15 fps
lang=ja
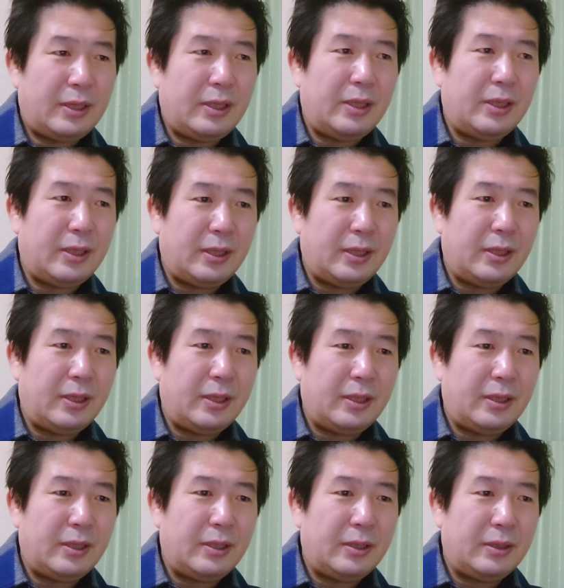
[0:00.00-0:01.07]

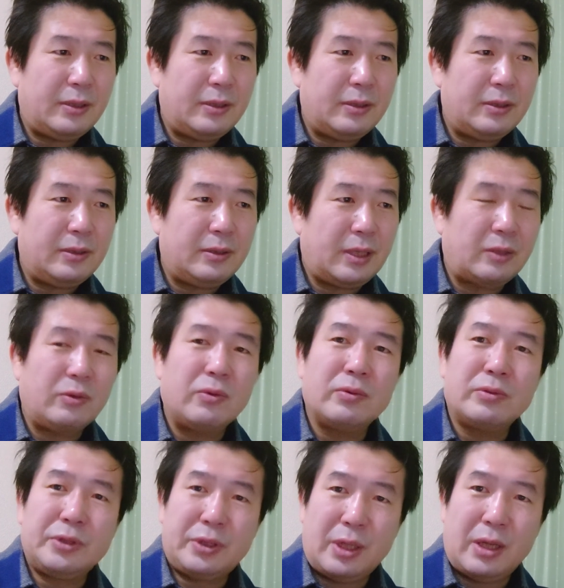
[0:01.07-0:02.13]
えー、納
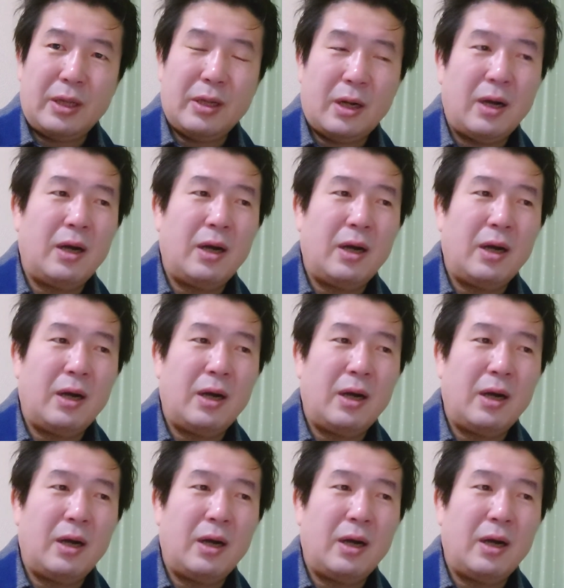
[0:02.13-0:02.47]
得して